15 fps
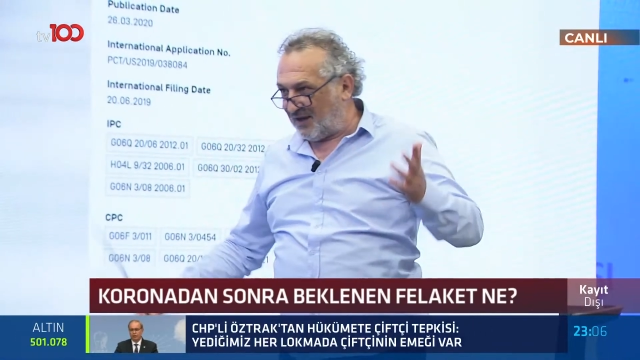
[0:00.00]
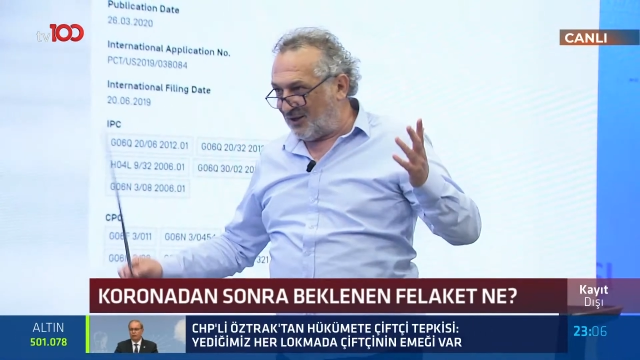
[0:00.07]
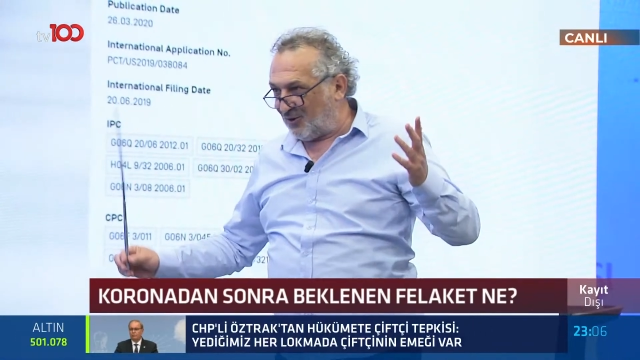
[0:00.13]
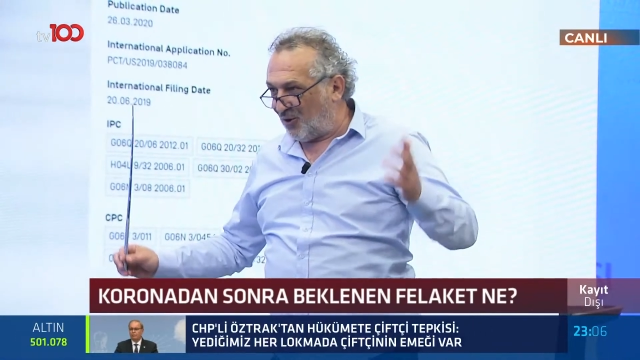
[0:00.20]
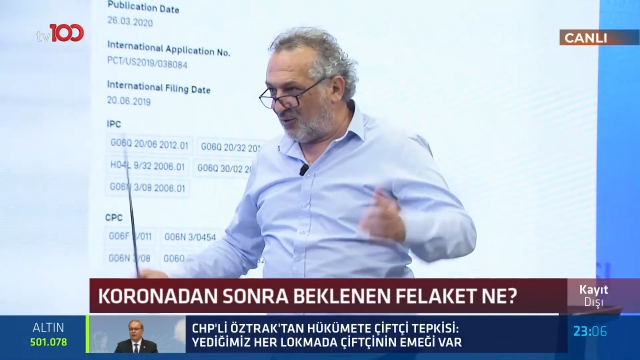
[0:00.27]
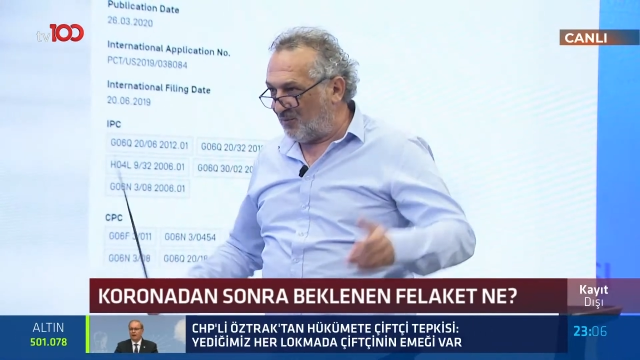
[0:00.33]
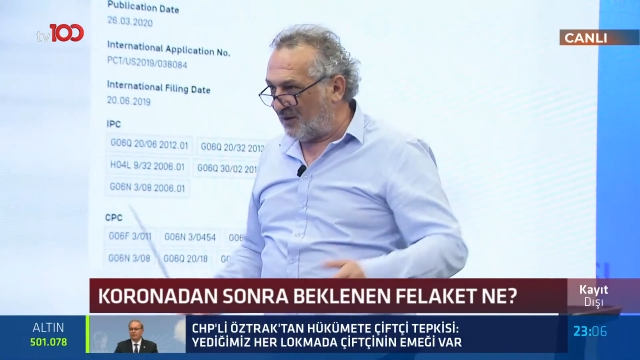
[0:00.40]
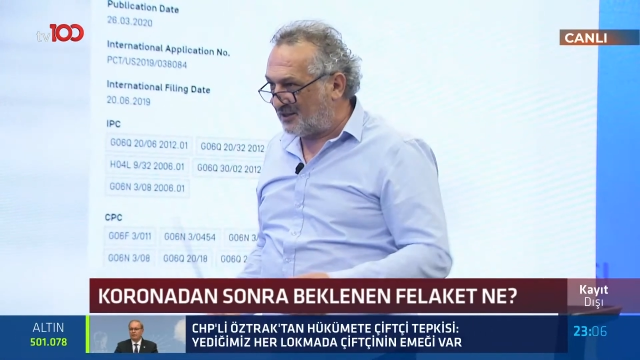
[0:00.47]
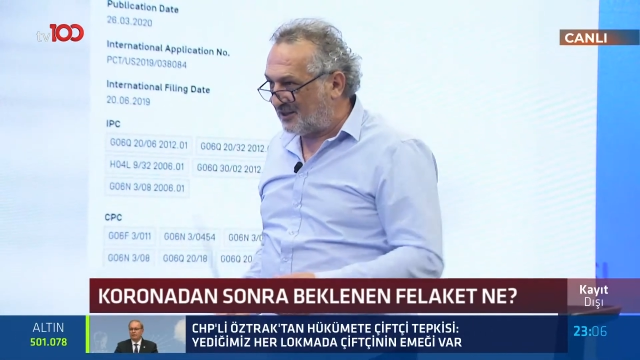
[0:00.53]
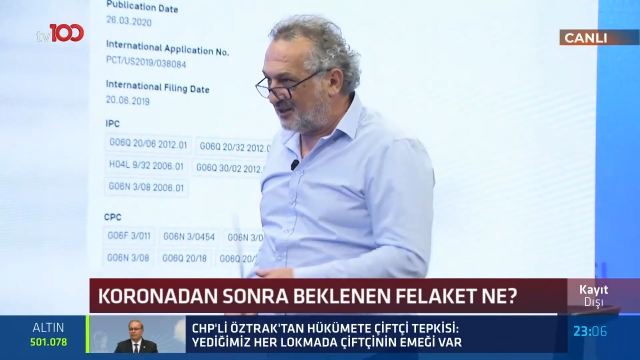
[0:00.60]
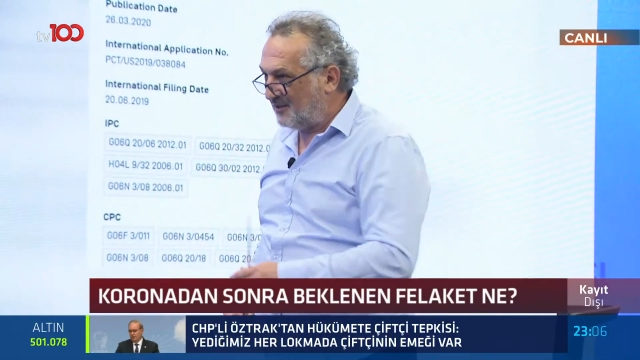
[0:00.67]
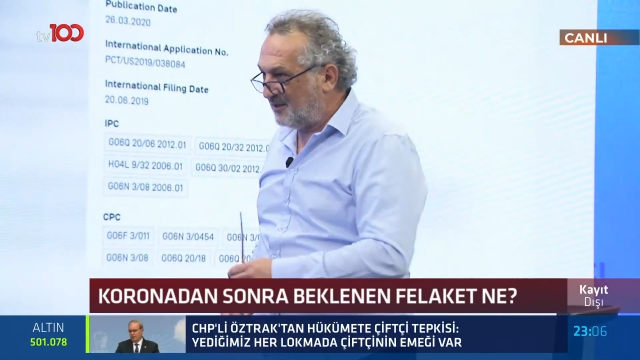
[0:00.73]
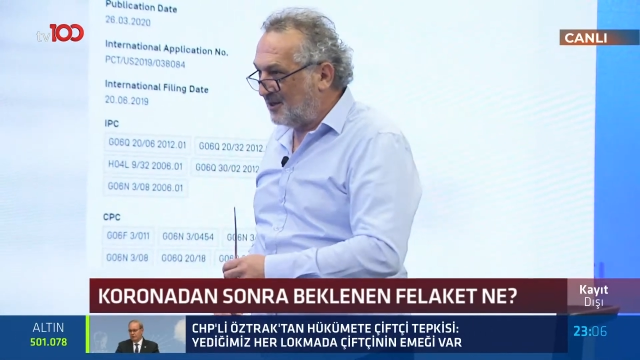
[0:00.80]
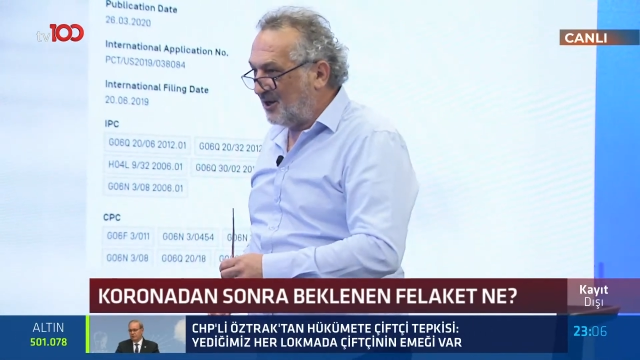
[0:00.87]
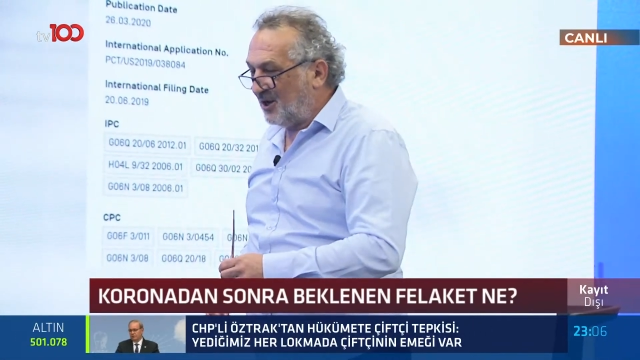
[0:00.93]
belli
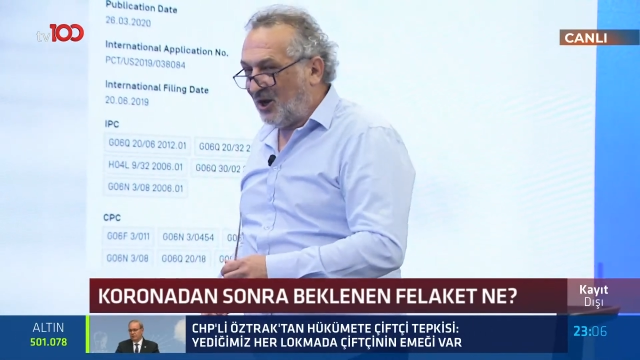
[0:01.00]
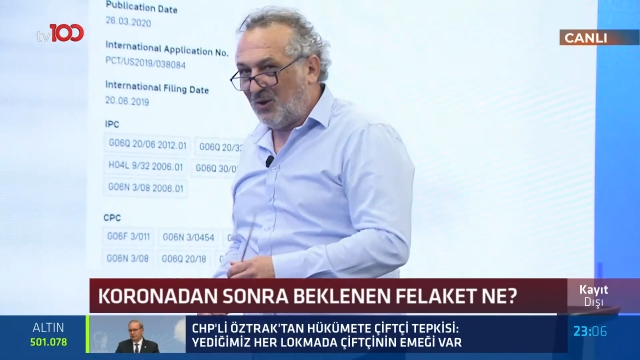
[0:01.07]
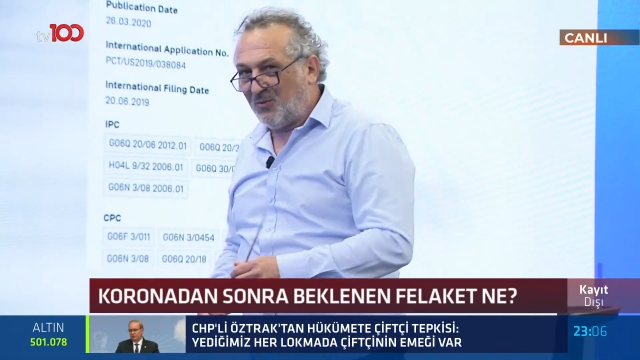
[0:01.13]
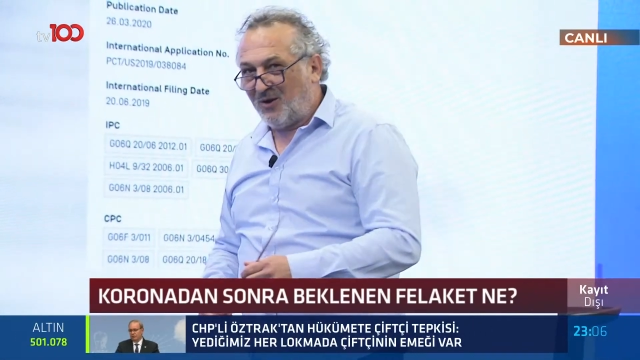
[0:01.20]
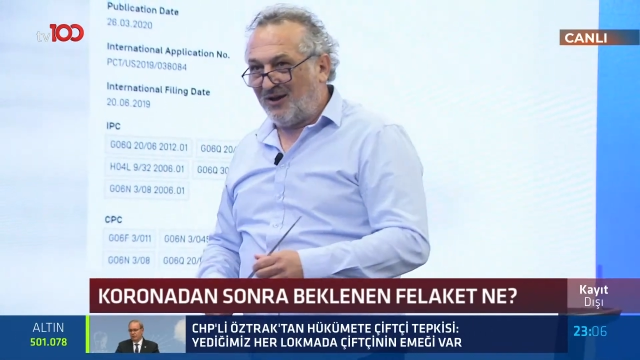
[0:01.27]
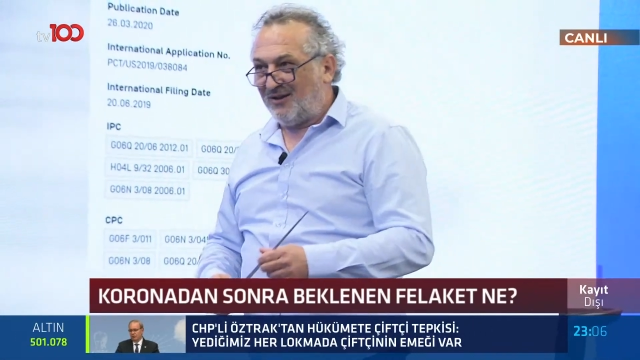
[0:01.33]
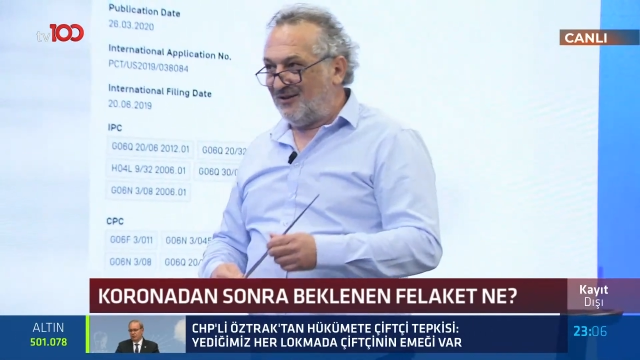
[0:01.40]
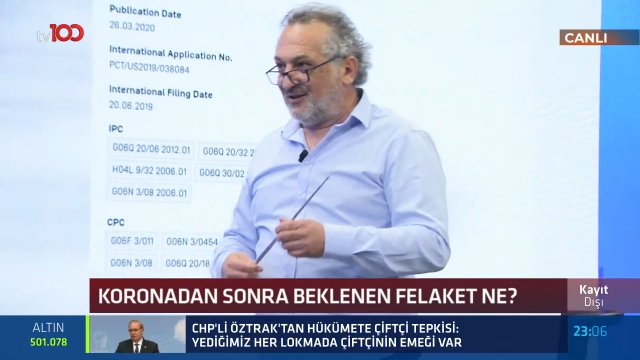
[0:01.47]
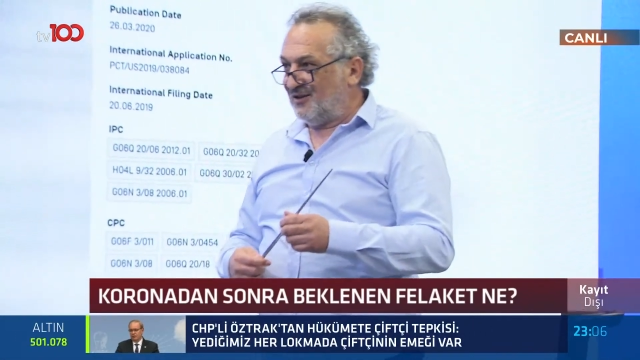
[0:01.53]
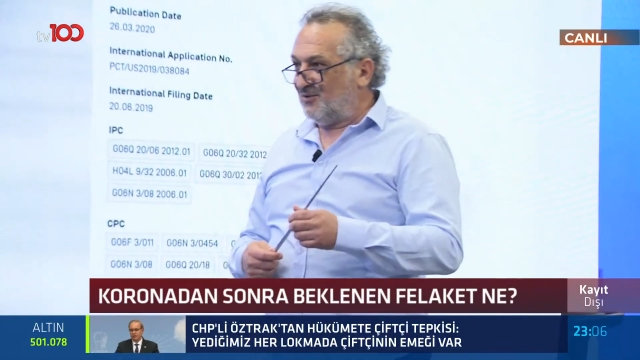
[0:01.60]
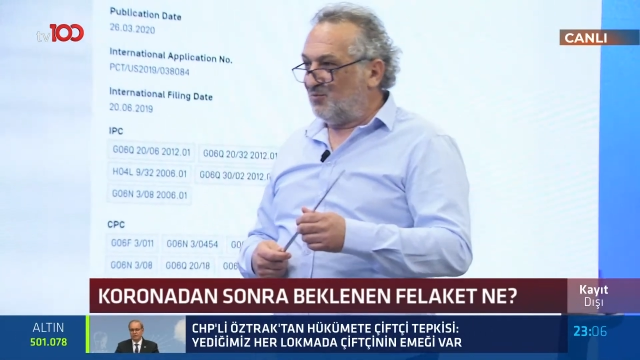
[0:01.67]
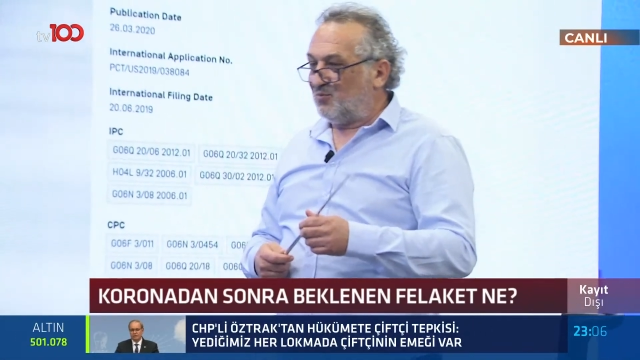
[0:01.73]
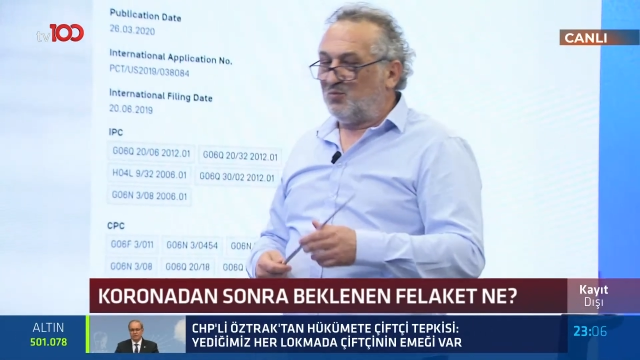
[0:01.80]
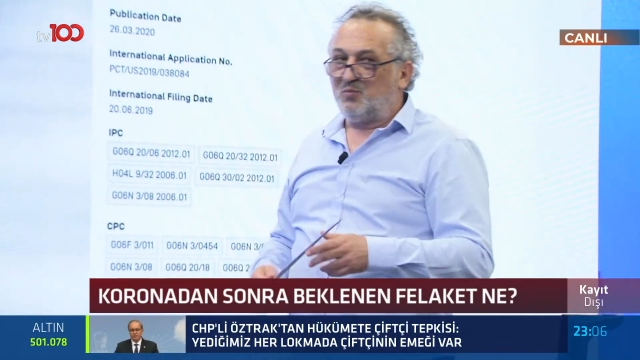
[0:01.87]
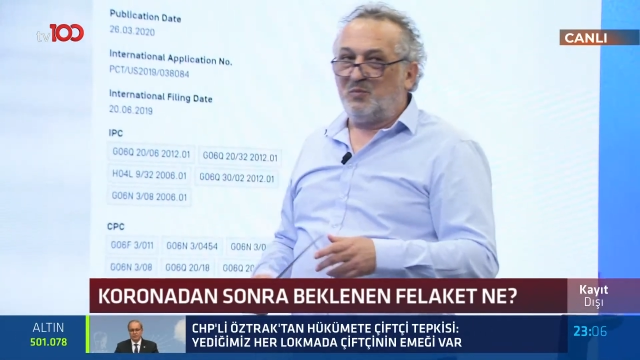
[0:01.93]
olmasın ama
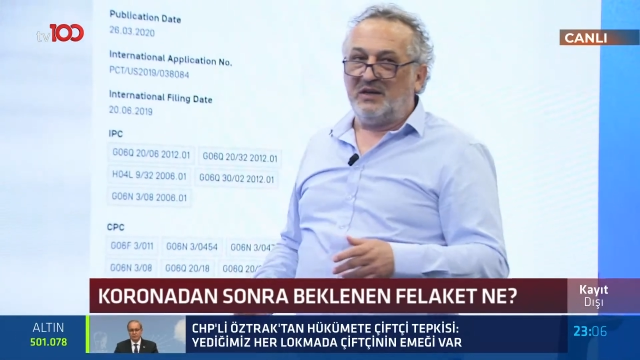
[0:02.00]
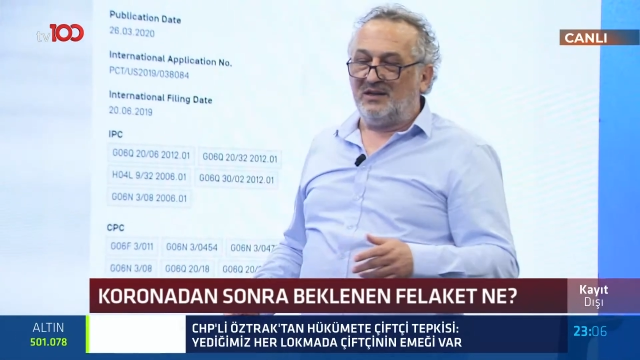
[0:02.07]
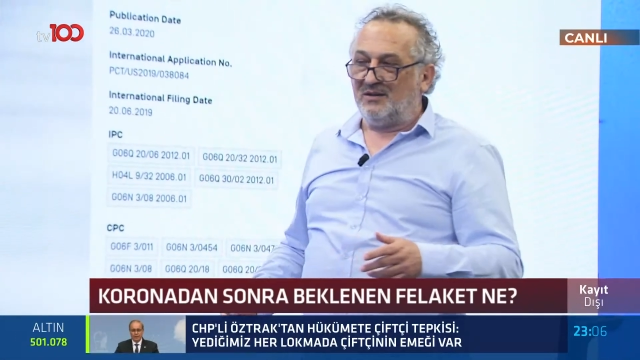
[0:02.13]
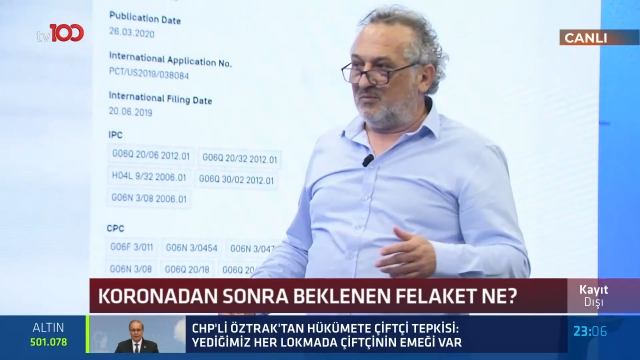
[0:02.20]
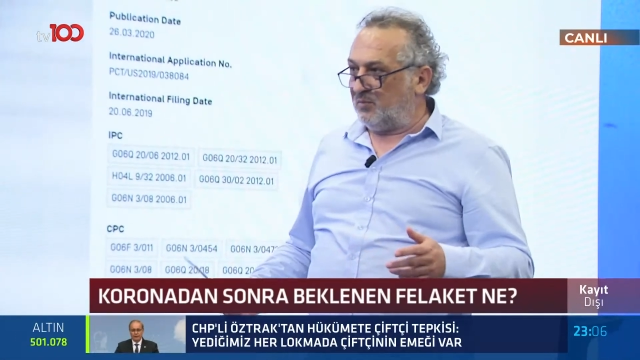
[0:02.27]
Hayır Bilim,